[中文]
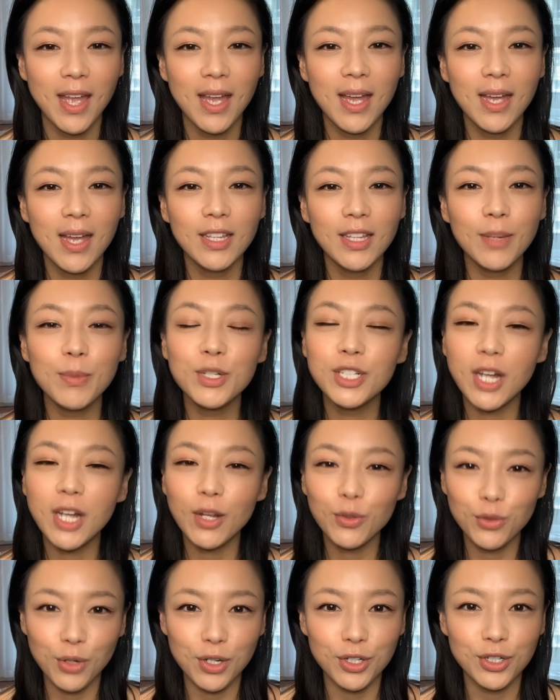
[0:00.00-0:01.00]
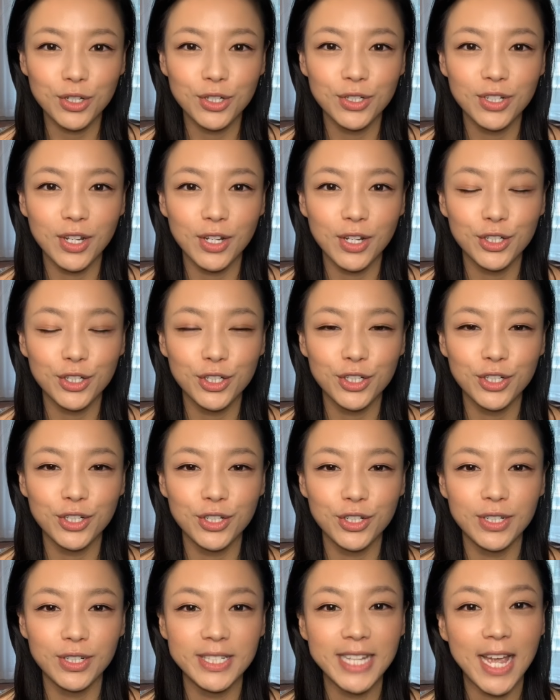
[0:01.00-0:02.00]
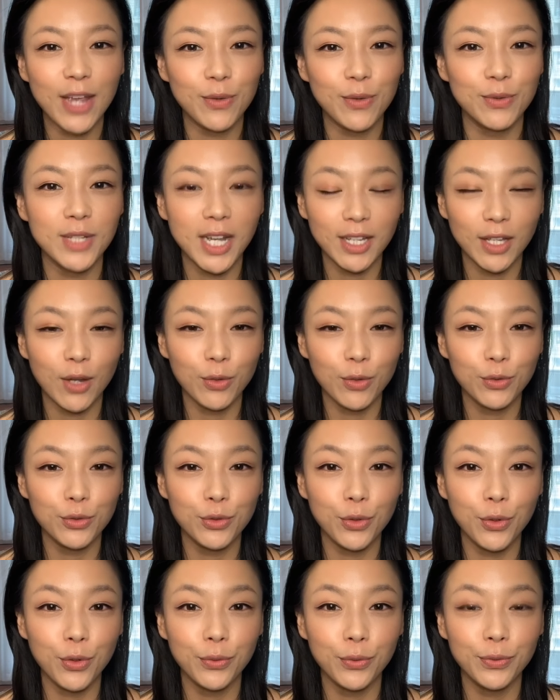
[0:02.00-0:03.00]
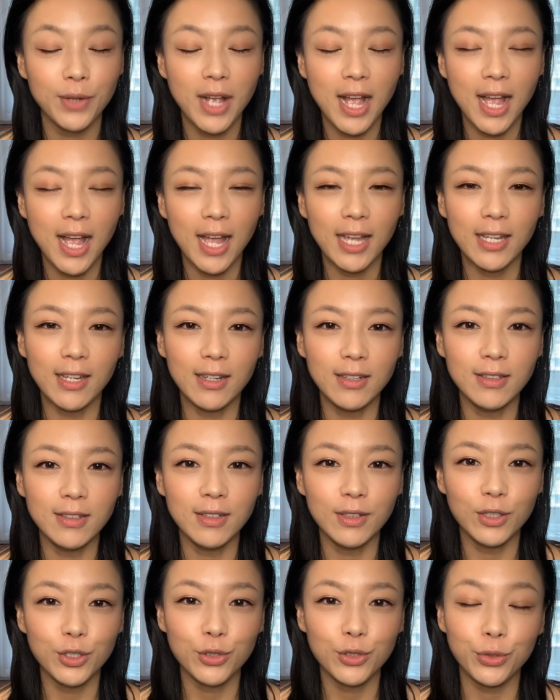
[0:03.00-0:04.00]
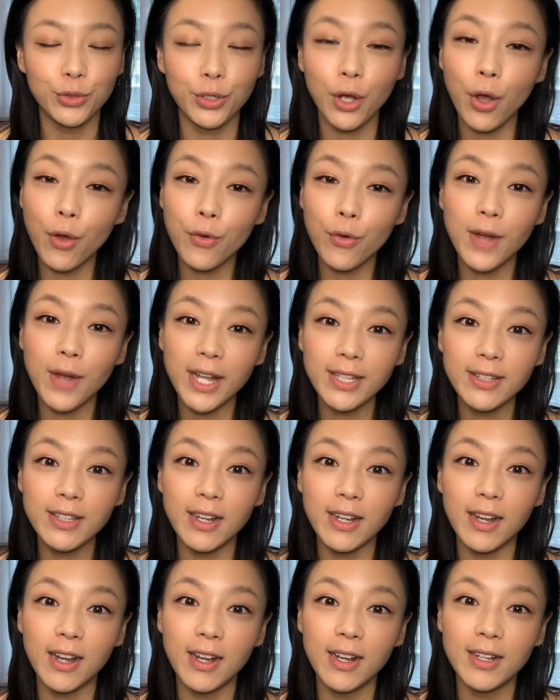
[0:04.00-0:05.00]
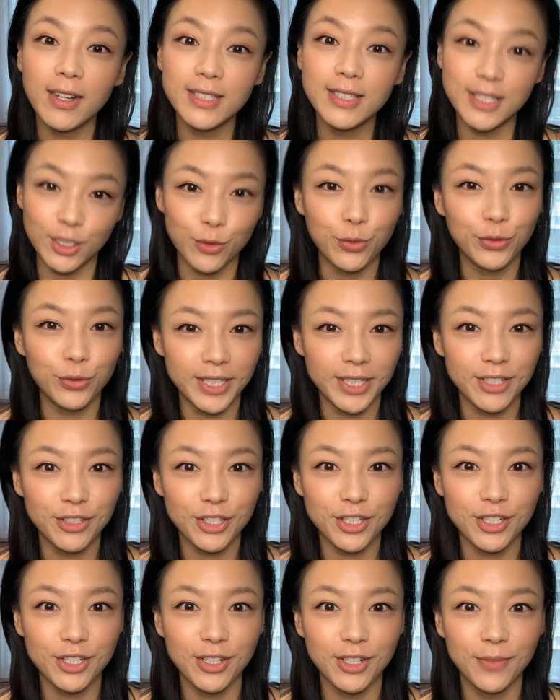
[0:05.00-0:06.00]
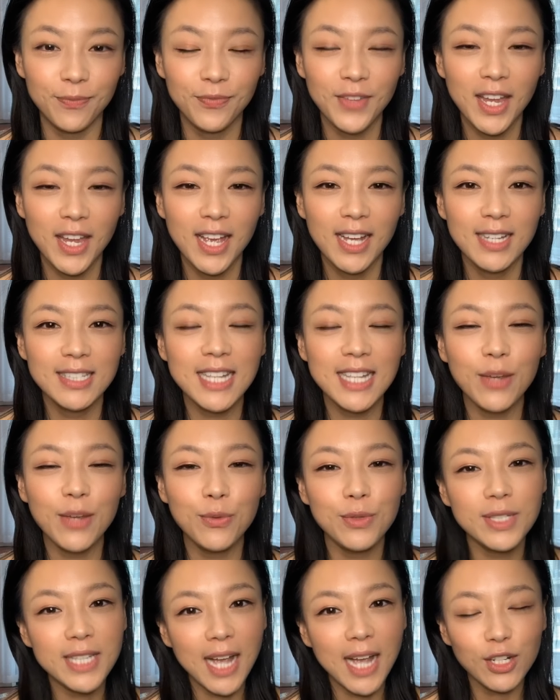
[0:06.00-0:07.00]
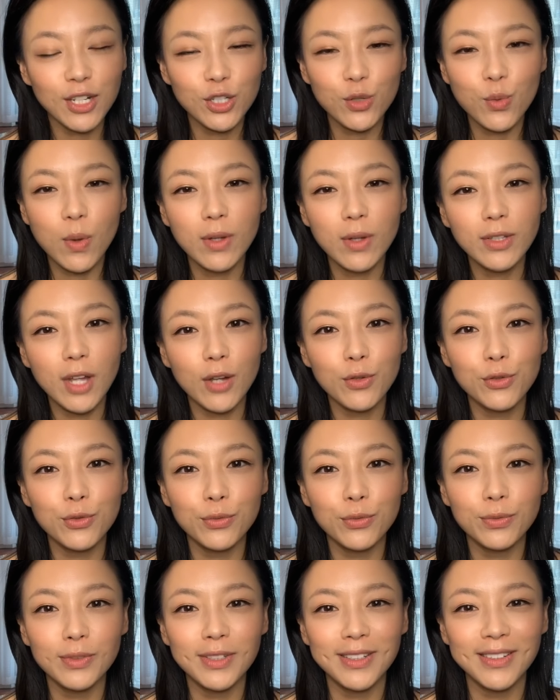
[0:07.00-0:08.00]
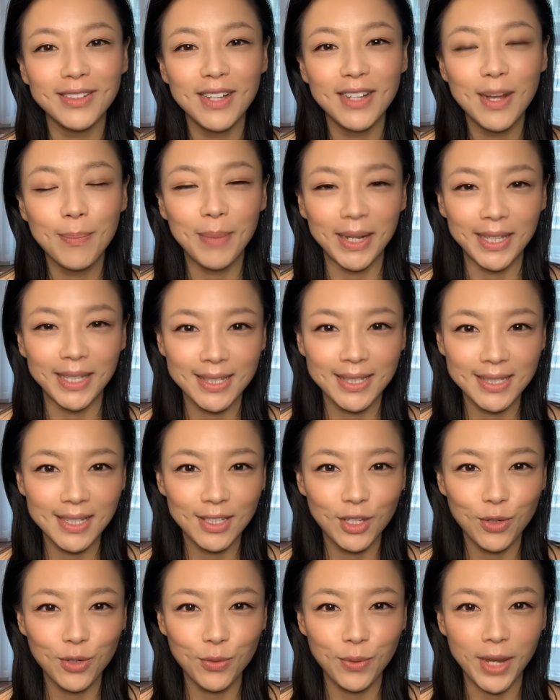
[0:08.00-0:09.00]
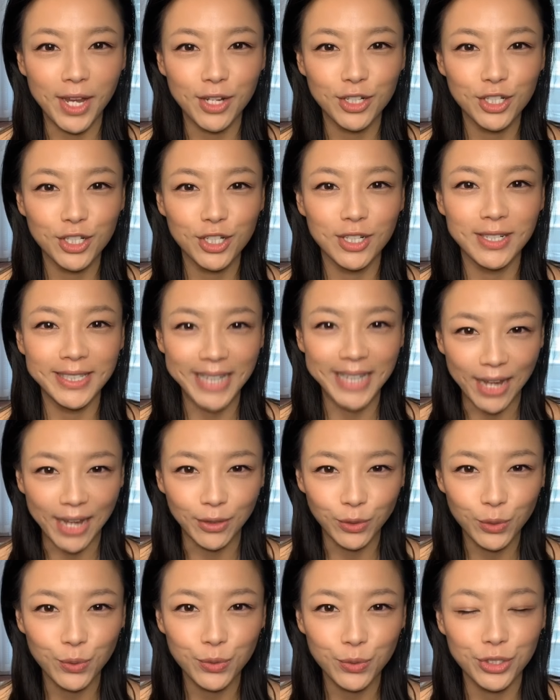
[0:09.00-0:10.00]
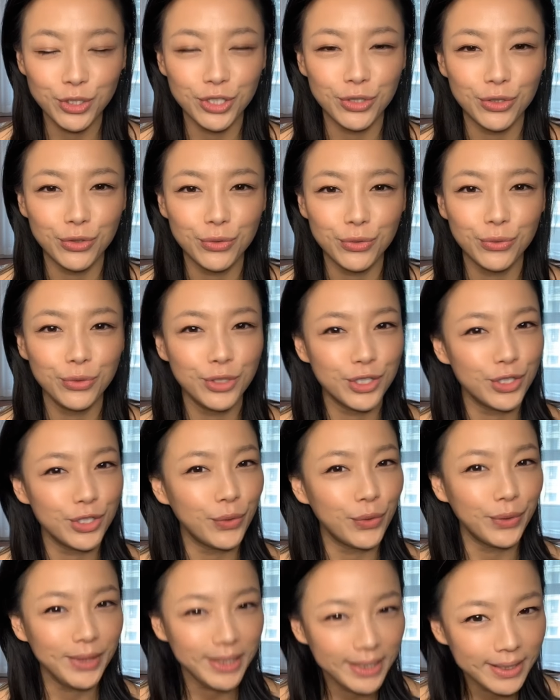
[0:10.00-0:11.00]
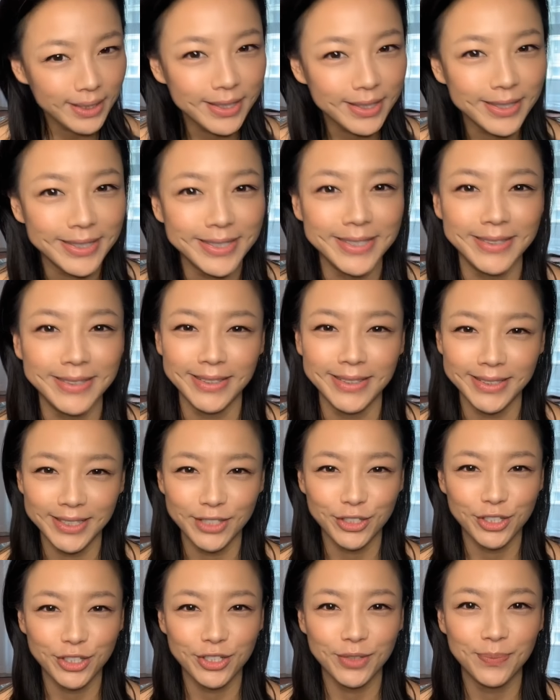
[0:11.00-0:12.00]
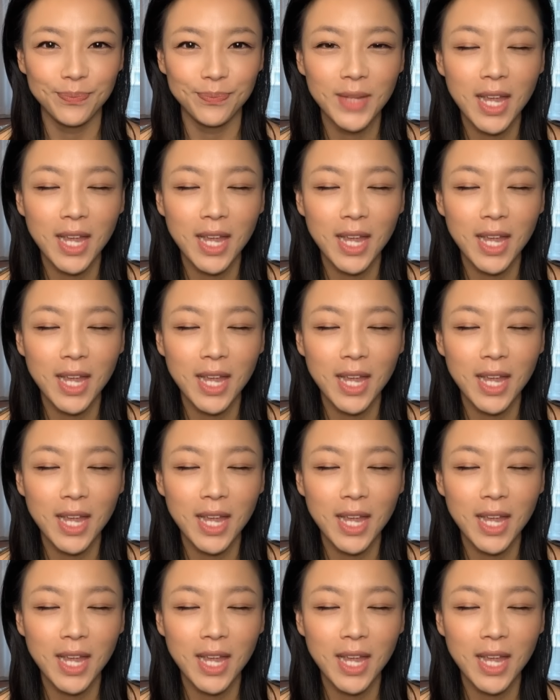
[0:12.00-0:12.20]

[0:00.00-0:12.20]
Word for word: 那么上犬式呢，是在瑜伽当中一个属于后弯的基础体式，在瑜伽之光当中呢，把它界定为是难度指数只有1颗星的体式。